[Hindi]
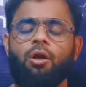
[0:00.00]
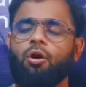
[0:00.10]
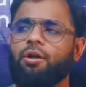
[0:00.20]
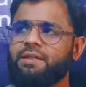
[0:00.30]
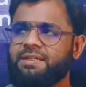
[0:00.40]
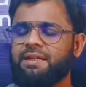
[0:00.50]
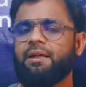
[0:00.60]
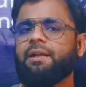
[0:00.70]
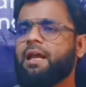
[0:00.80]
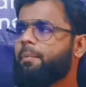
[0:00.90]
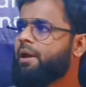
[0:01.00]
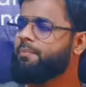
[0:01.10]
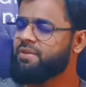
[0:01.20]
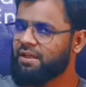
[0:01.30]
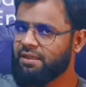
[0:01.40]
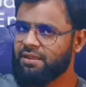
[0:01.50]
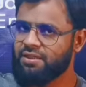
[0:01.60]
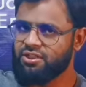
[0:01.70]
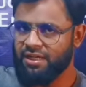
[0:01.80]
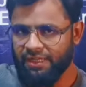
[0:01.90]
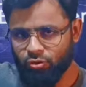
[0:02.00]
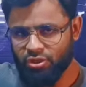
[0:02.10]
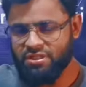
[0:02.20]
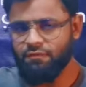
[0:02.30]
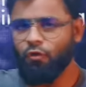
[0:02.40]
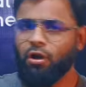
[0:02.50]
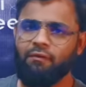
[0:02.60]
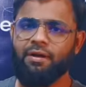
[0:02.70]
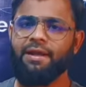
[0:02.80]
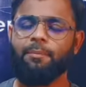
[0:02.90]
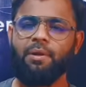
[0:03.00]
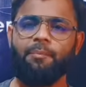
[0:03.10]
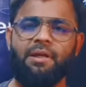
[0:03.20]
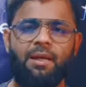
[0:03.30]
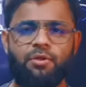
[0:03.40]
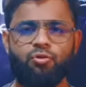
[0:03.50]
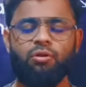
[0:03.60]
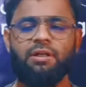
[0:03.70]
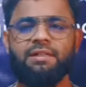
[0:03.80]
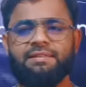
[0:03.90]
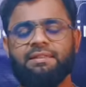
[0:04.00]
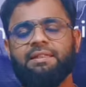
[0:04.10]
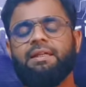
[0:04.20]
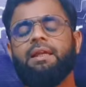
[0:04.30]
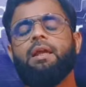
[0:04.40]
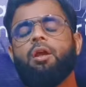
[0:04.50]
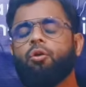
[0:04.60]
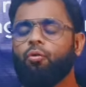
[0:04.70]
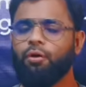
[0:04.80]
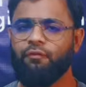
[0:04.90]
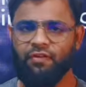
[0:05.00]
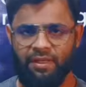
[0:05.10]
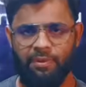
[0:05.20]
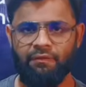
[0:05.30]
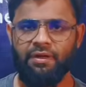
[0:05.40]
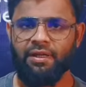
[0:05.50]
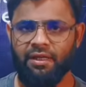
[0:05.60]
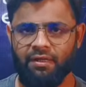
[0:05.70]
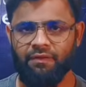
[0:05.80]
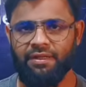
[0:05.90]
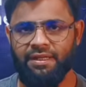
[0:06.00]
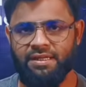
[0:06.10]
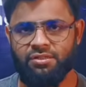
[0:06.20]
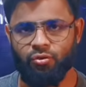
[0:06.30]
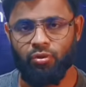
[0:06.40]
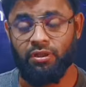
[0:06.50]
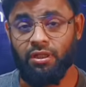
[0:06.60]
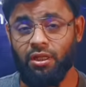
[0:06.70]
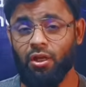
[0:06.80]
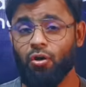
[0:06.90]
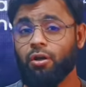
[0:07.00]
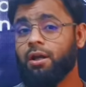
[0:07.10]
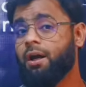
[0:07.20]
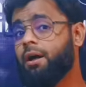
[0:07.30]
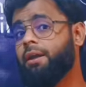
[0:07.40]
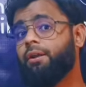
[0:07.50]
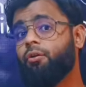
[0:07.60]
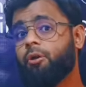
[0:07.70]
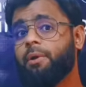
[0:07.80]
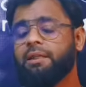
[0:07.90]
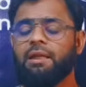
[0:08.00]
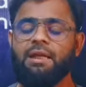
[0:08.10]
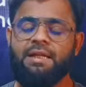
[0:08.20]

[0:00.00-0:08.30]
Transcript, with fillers: और स्टिकर टाइप है आप तक चाहें तो किसी वॉल वगैरह पर भी आप इसको लगा सकते हैं कोई फ्रेमिंग वगैरह करवाने की ज़रूरत नहीं और हाँ एक और बात